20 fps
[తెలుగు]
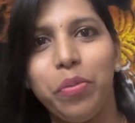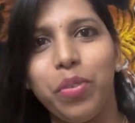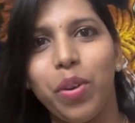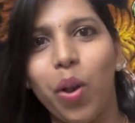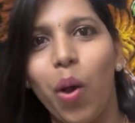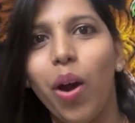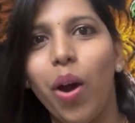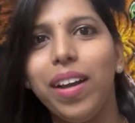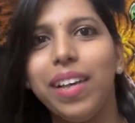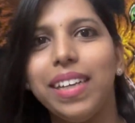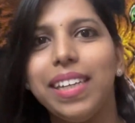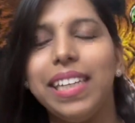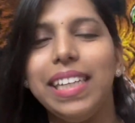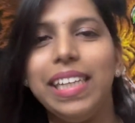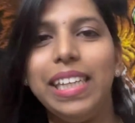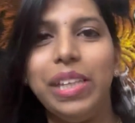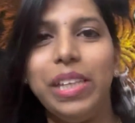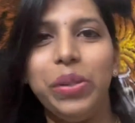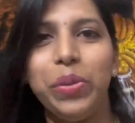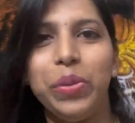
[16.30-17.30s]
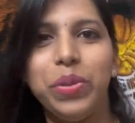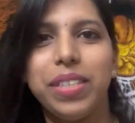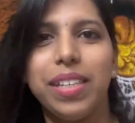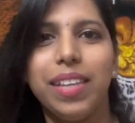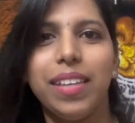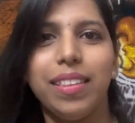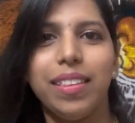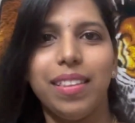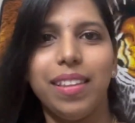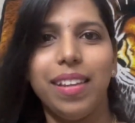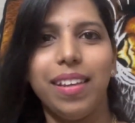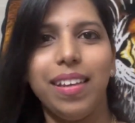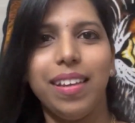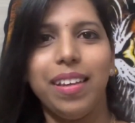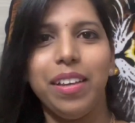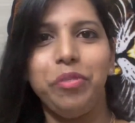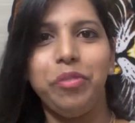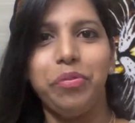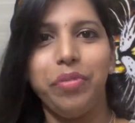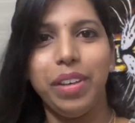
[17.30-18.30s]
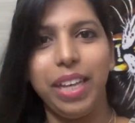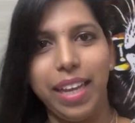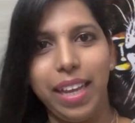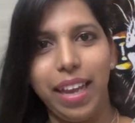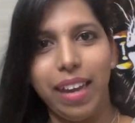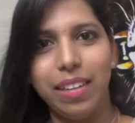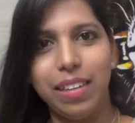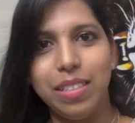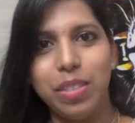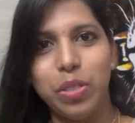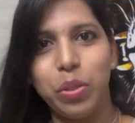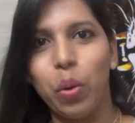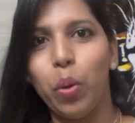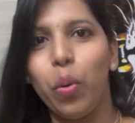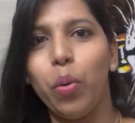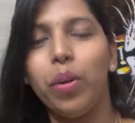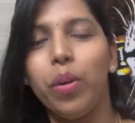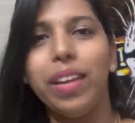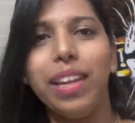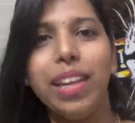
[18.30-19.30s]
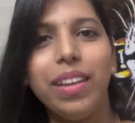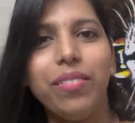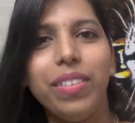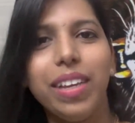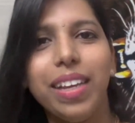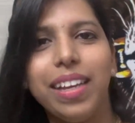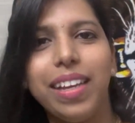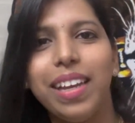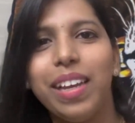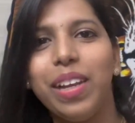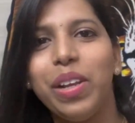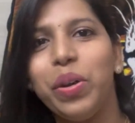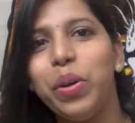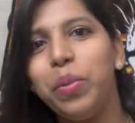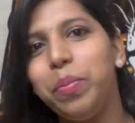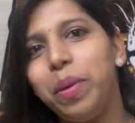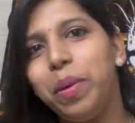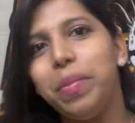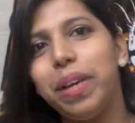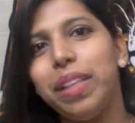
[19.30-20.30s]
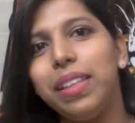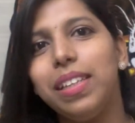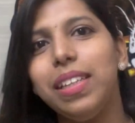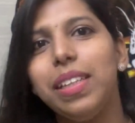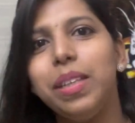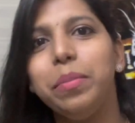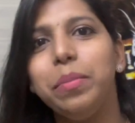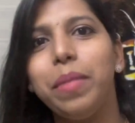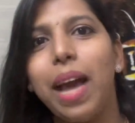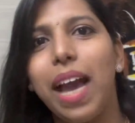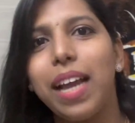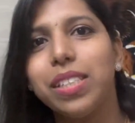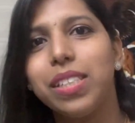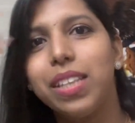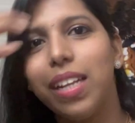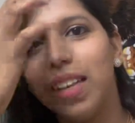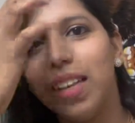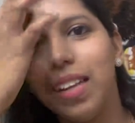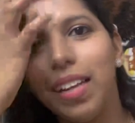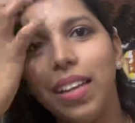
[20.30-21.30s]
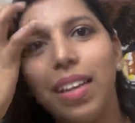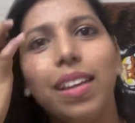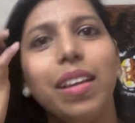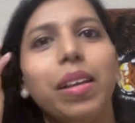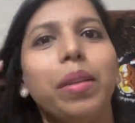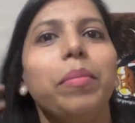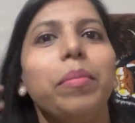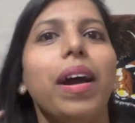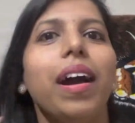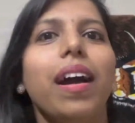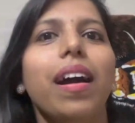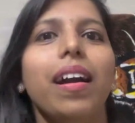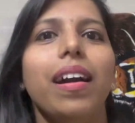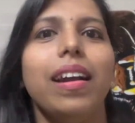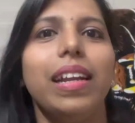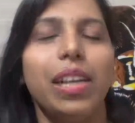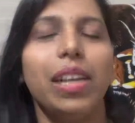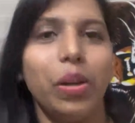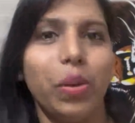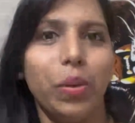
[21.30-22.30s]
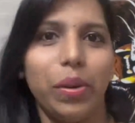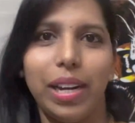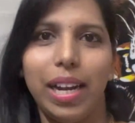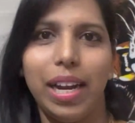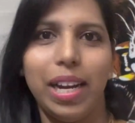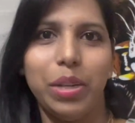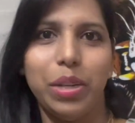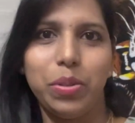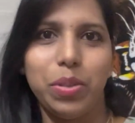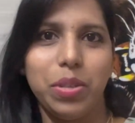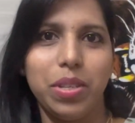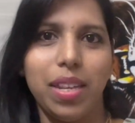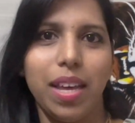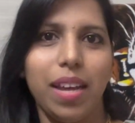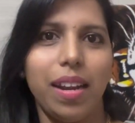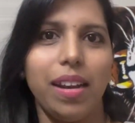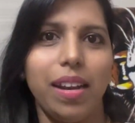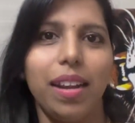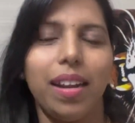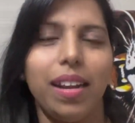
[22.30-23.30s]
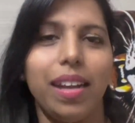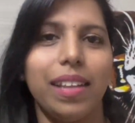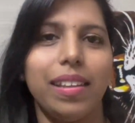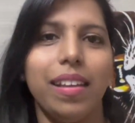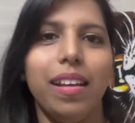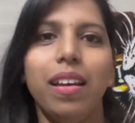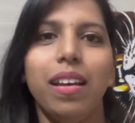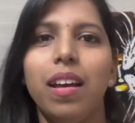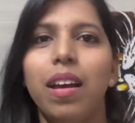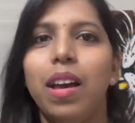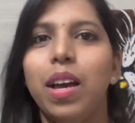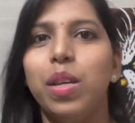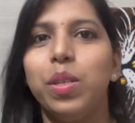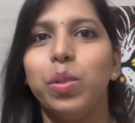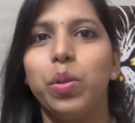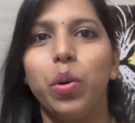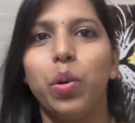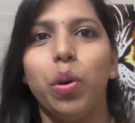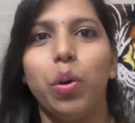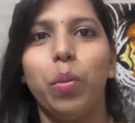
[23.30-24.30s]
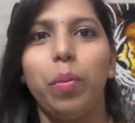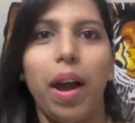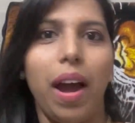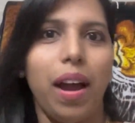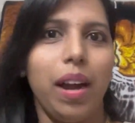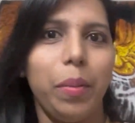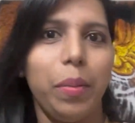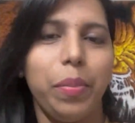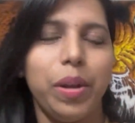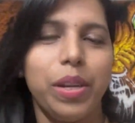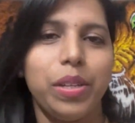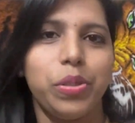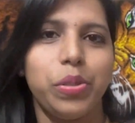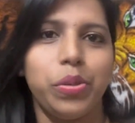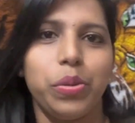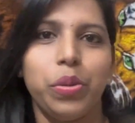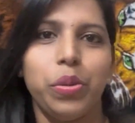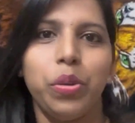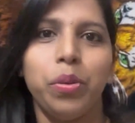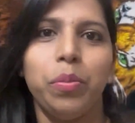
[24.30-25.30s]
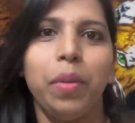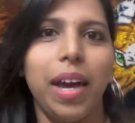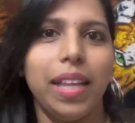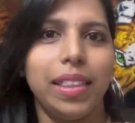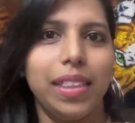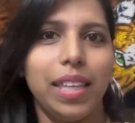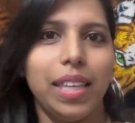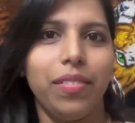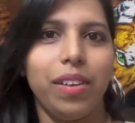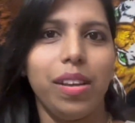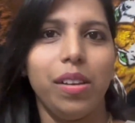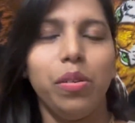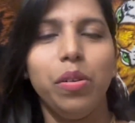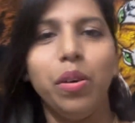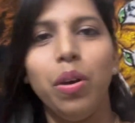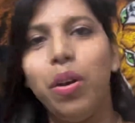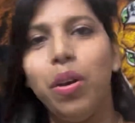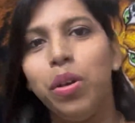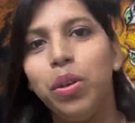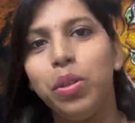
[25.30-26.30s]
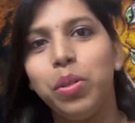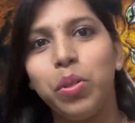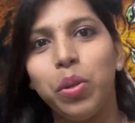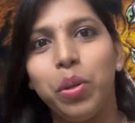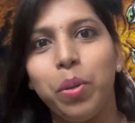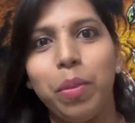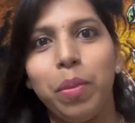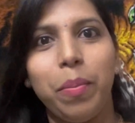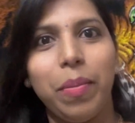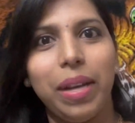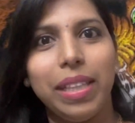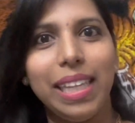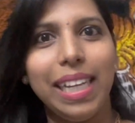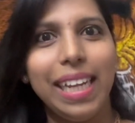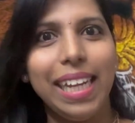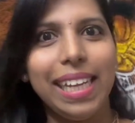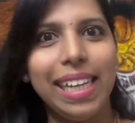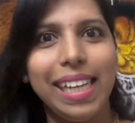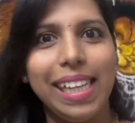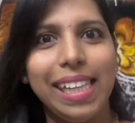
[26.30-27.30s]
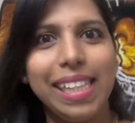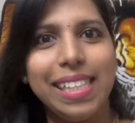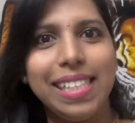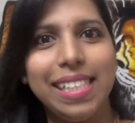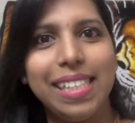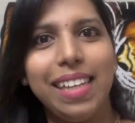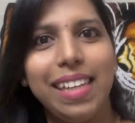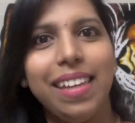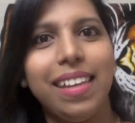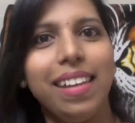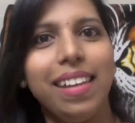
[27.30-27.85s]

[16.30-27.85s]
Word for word: బ్లాగ్ ఈ అయితే వీకెండ్ సో ఈ వీకెండ్లో మేమందరం యాక్చువల్లీ మా ఇంట్లో రిలేటివ్స్ ఉన్నారన్నాం కదా సో మా ఆడపడుచు మా అత్తయ్య వాళ్ళు సో మేమందరం కలిసి